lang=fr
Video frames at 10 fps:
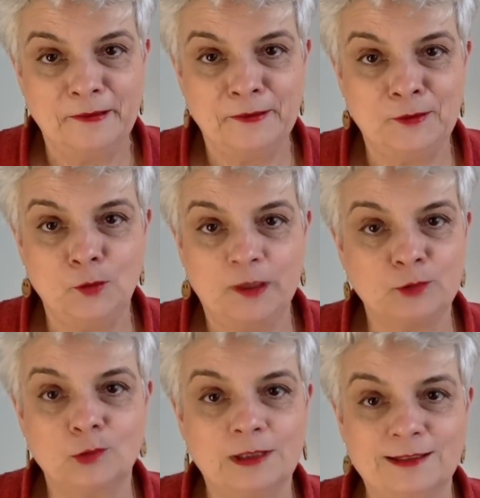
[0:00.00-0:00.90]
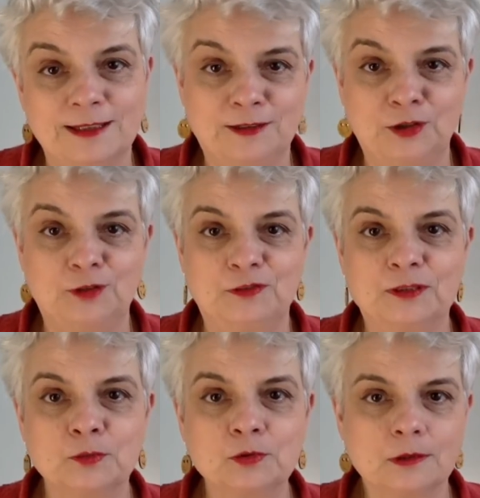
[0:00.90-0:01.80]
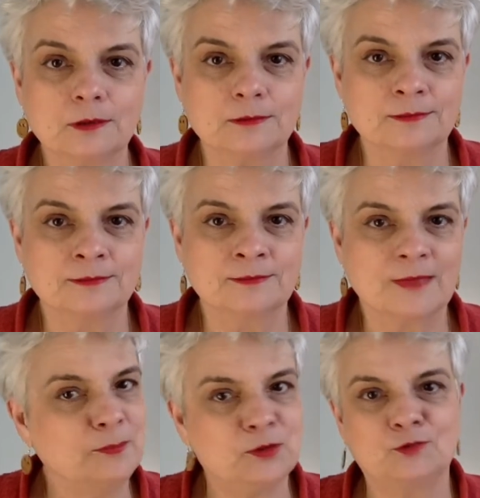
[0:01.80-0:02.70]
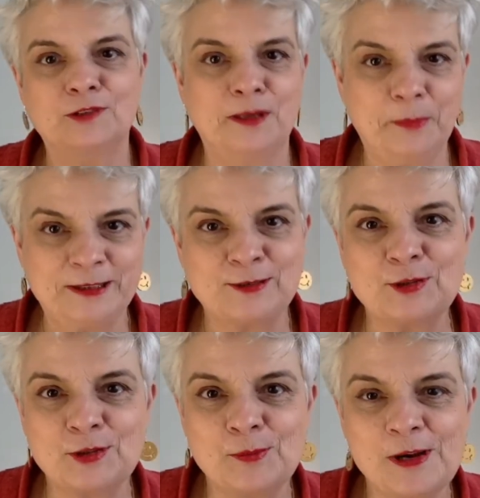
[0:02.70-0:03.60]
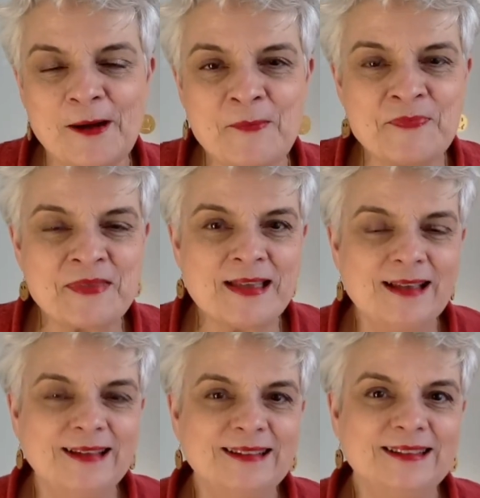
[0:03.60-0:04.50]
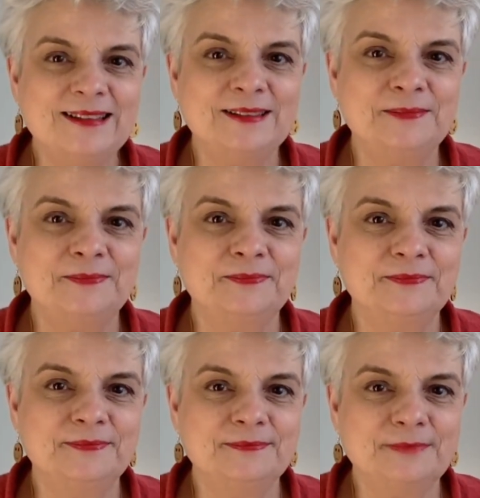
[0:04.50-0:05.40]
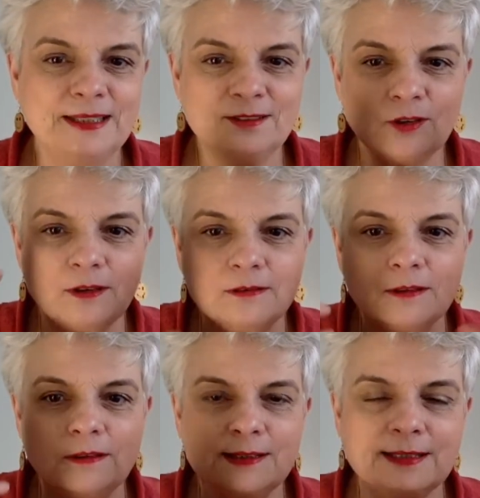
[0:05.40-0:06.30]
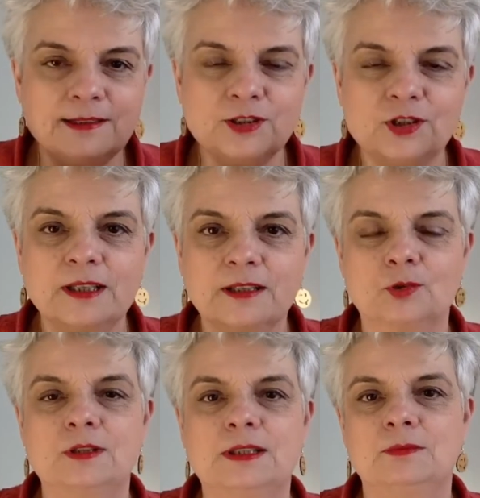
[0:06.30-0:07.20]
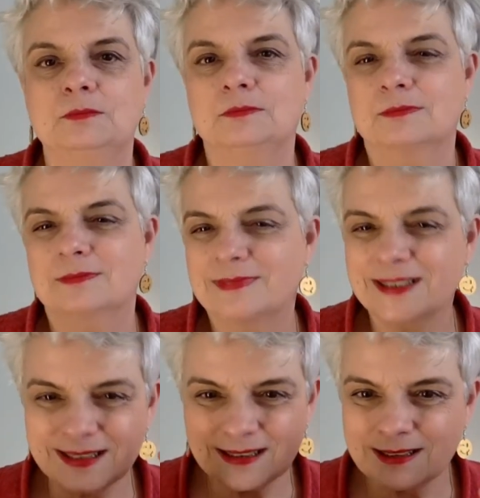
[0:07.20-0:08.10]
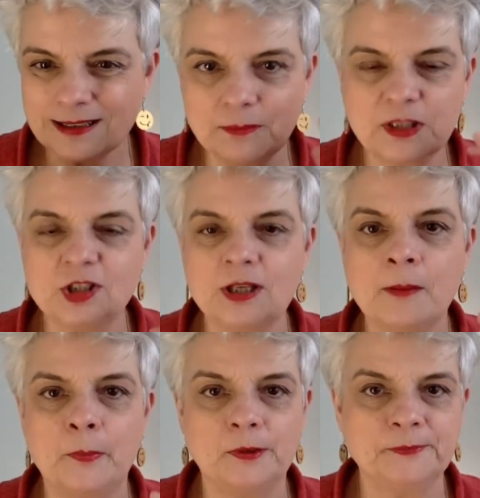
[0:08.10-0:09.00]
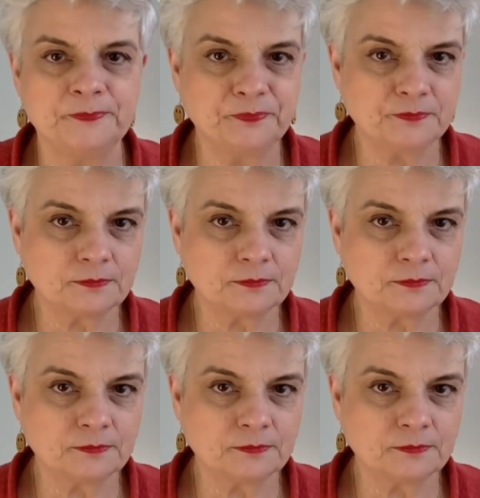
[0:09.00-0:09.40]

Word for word: euh, le patron de la stratégie de Facebook, et puis je voudrais pas de ce job-là. Euh, mais dans, la stratégie, il y a quelque chose qui m'échappe.